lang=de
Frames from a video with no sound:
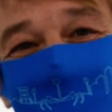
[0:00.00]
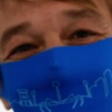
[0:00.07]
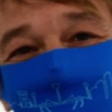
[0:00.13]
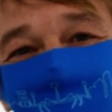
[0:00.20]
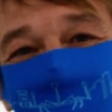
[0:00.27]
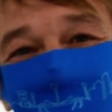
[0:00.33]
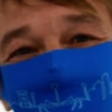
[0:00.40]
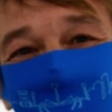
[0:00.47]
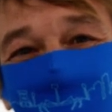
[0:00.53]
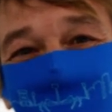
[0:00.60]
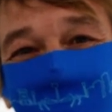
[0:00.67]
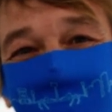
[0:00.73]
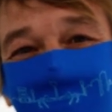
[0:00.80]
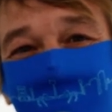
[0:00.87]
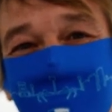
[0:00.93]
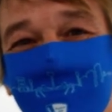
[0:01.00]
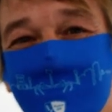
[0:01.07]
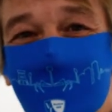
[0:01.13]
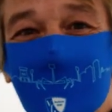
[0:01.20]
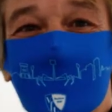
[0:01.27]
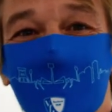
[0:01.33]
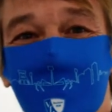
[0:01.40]
Absolut.
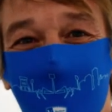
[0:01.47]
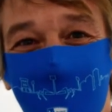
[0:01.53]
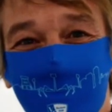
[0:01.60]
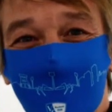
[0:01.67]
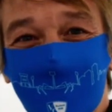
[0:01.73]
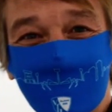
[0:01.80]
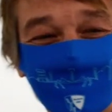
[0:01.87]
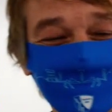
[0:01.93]
Da gehe ich mal lieber.